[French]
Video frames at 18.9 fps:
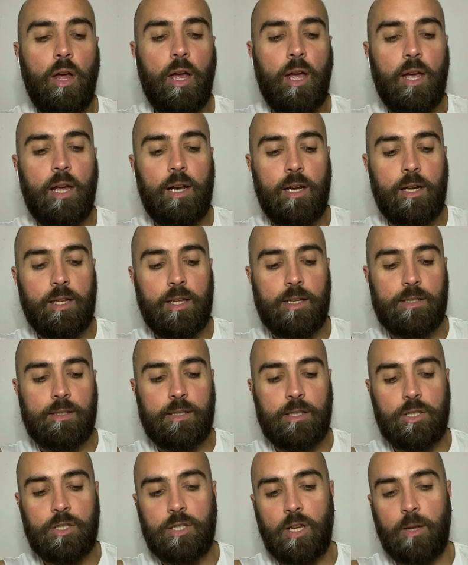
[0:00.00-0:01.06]
Elle, elle casse
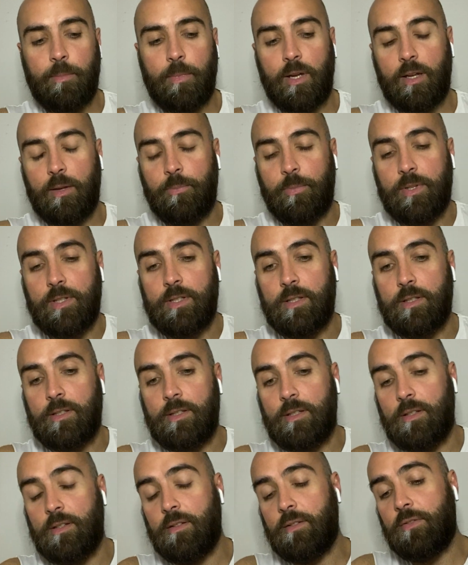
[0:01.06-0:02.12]
des schémas
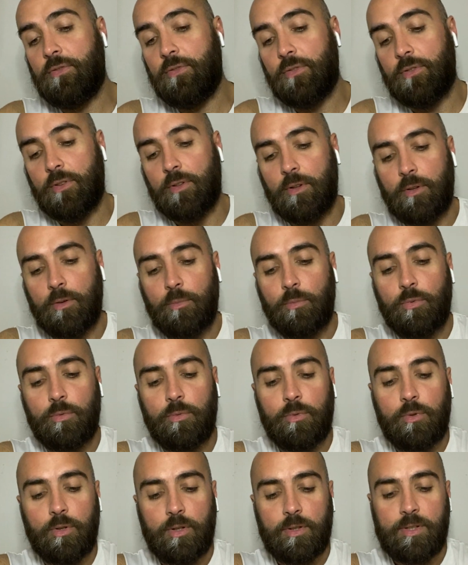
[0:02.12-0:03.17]
répétitifs. Euh, bon,
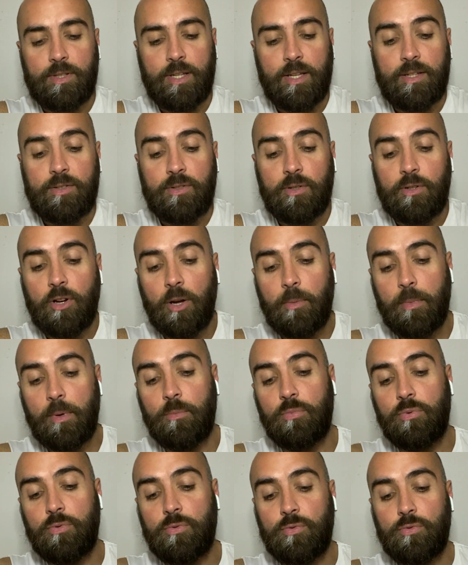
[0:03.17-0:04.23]
euh, ça sent quand même
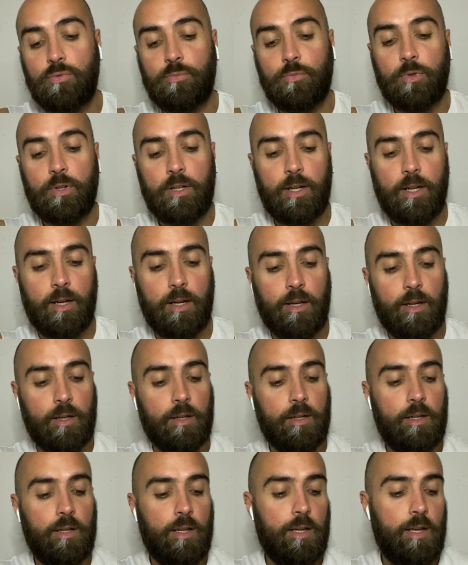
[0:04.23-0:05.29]
plus ou moins la,
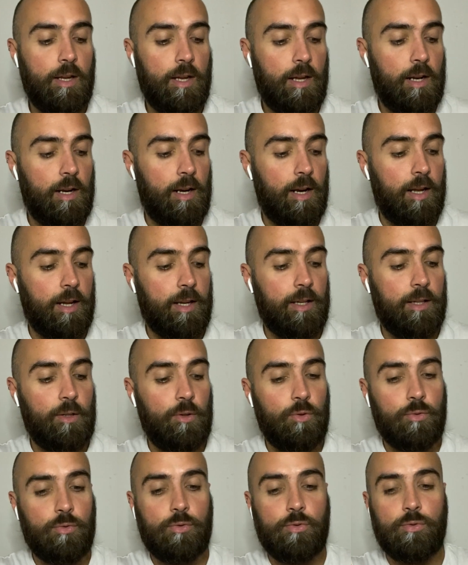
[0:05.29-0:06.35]
la
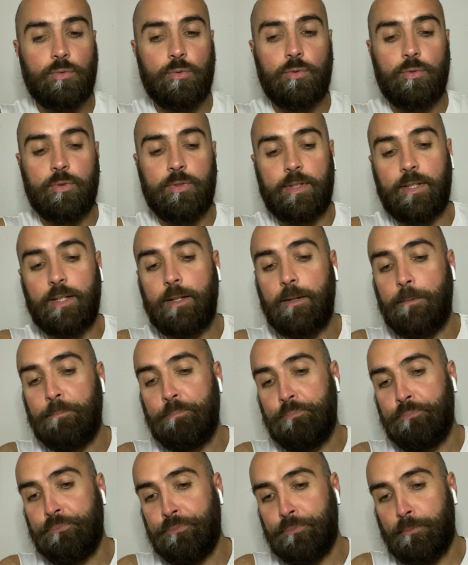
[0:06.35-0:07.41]
réunion de son côté.
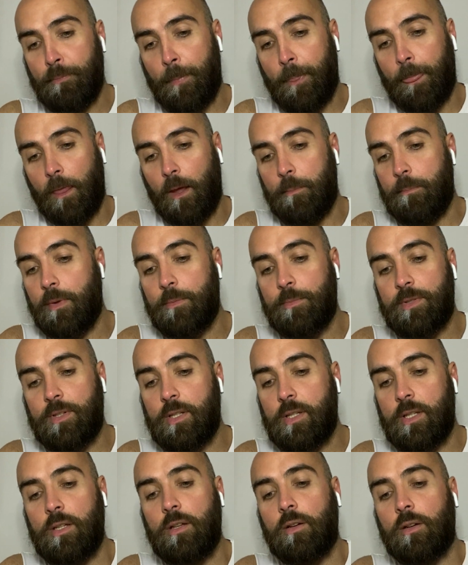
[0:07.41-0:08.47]
Même
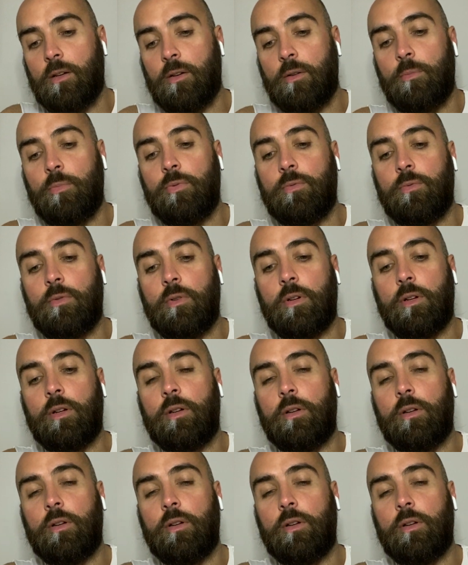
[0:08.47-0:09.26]
si, euh, bon,